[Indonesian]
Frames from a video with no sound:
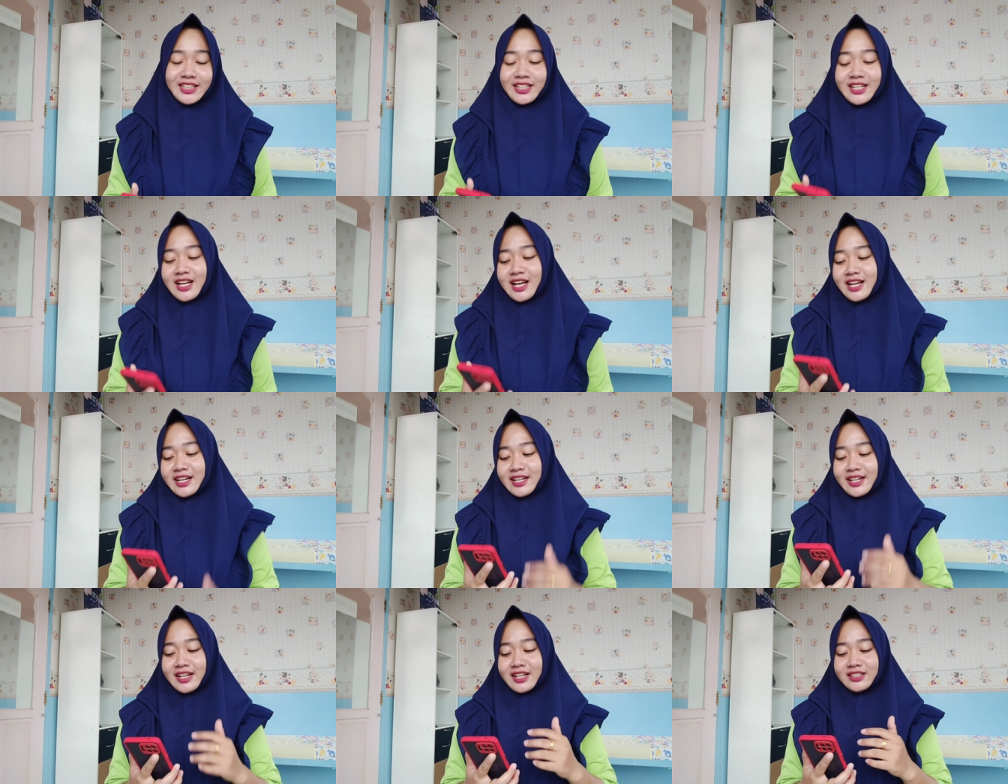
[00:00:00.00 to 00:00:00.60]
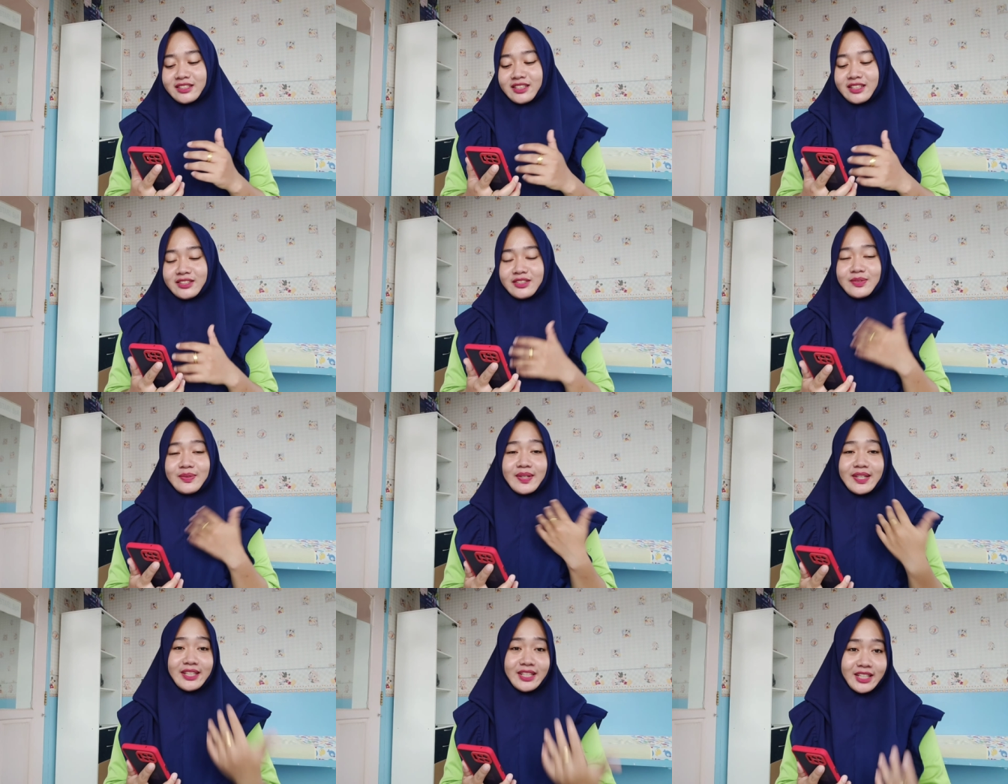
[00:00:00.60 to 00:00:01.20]
tidak ada yang
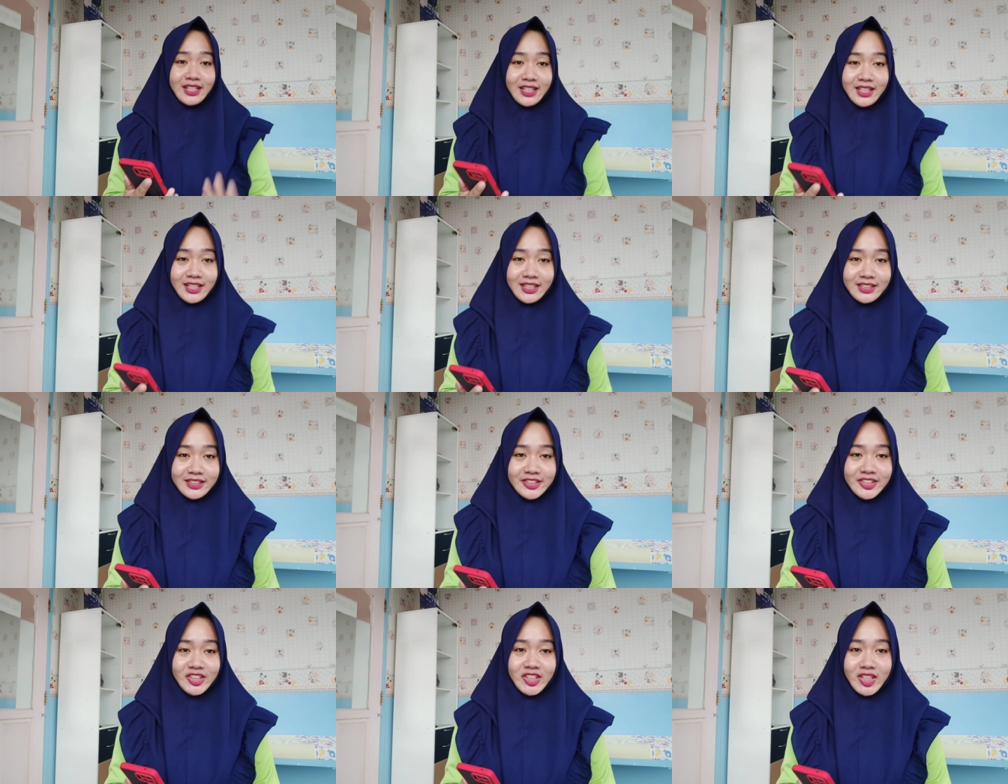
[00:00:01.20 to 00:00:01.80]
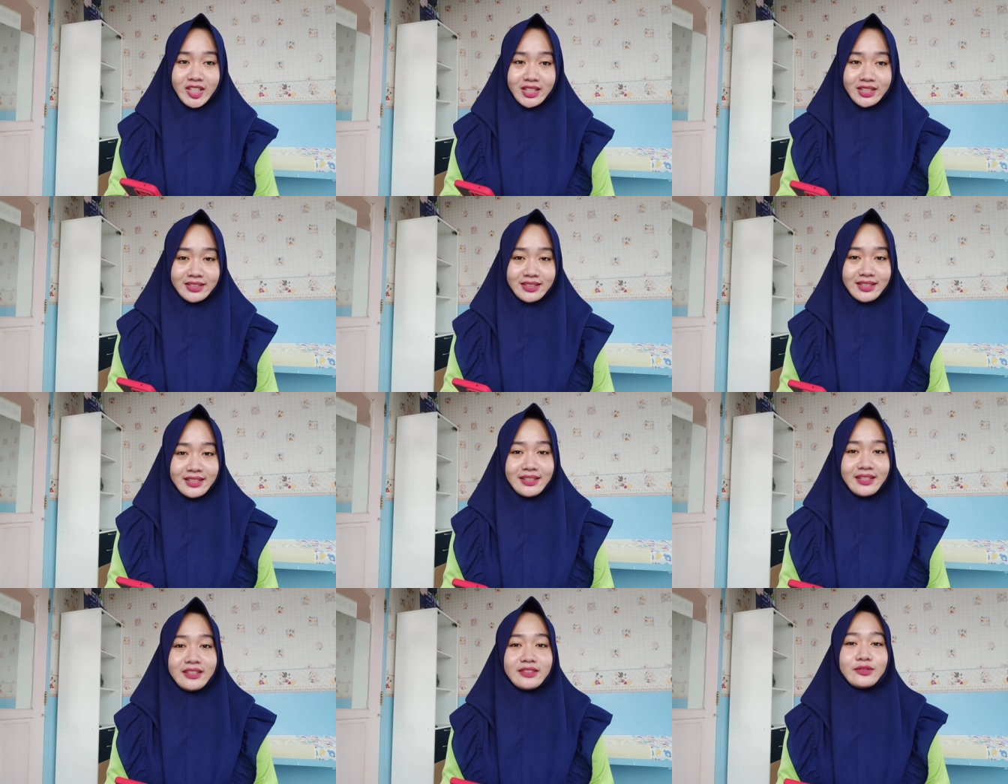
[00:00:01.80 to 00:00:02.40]
sesuai dengan
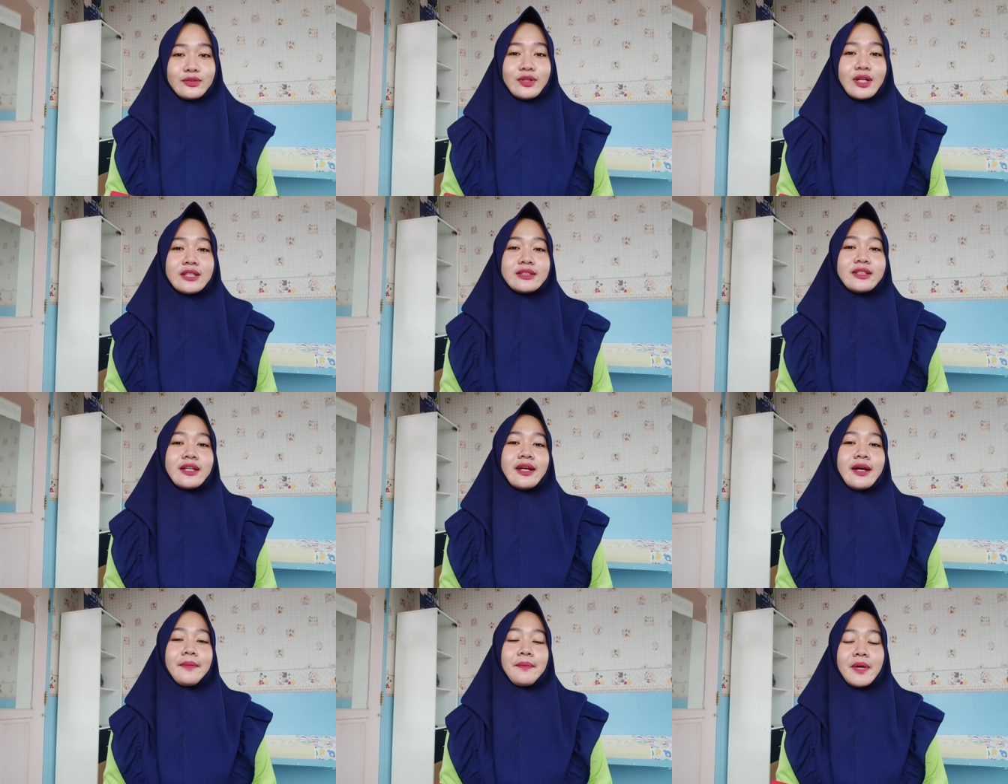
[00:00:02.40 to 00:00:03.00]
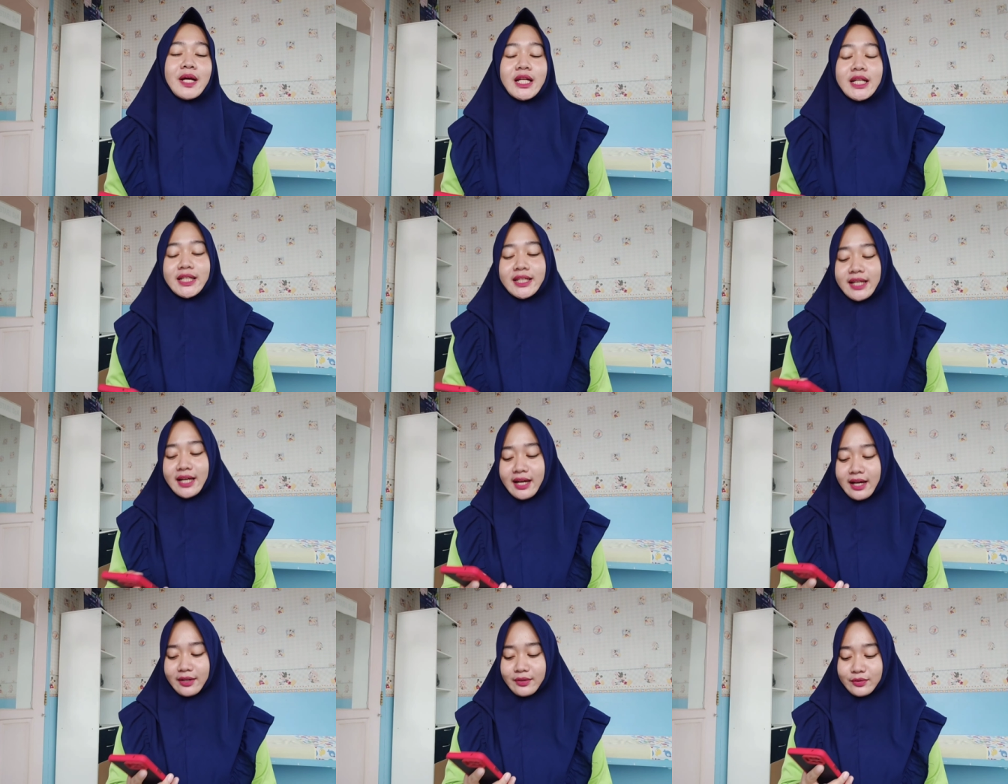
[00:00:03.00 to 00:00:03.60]
syarat-syarat yang sudah saya
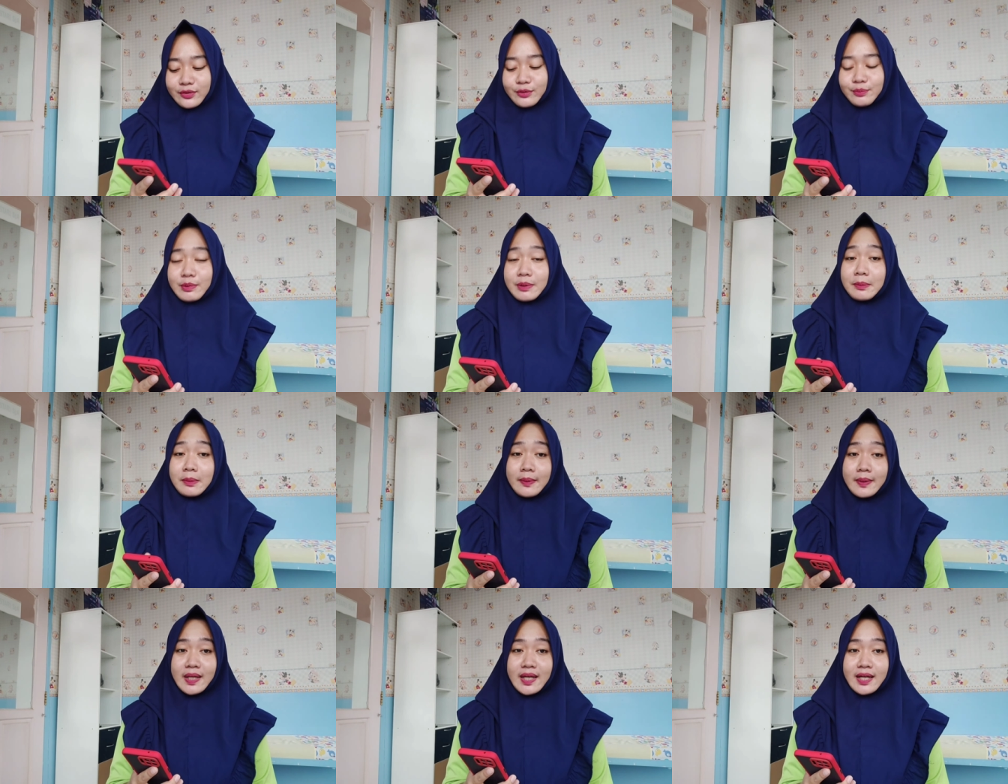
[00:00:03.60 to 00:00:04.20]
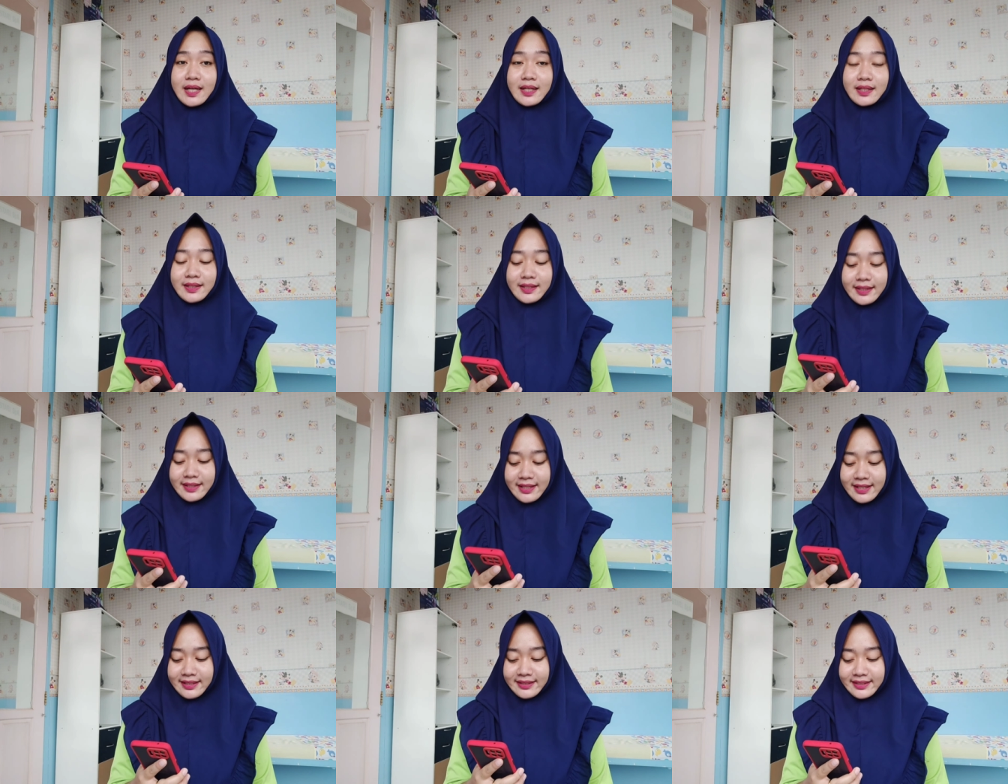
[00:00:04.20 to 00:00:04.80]
berikan untuk pemenang
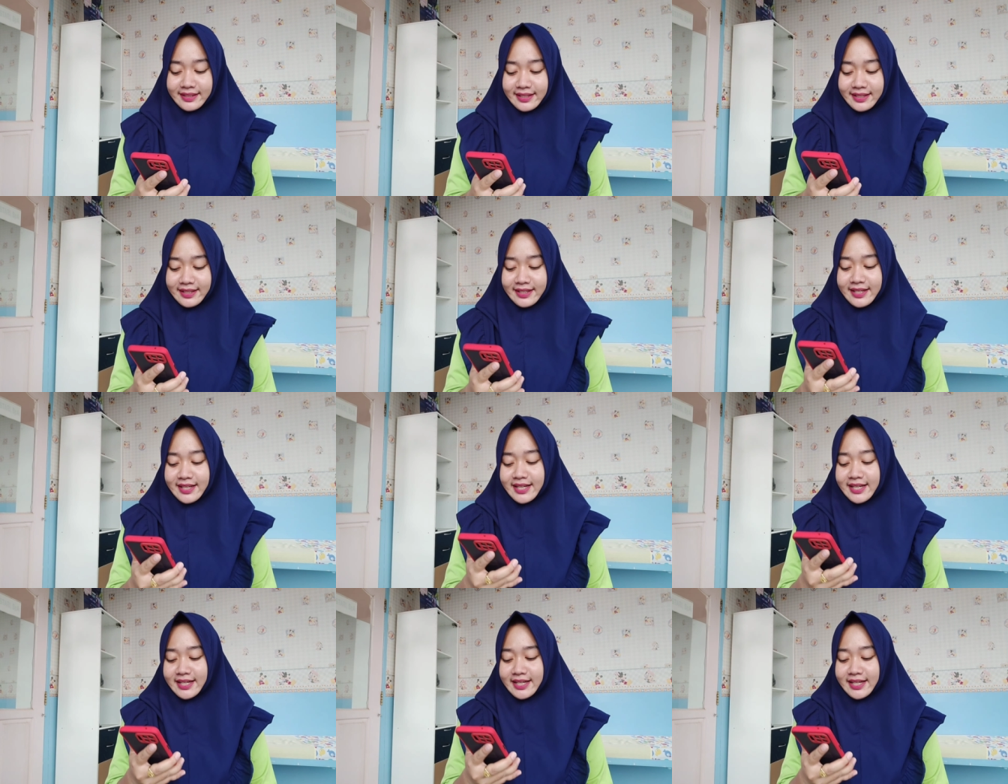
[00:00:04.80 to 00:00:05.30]
ketiganya.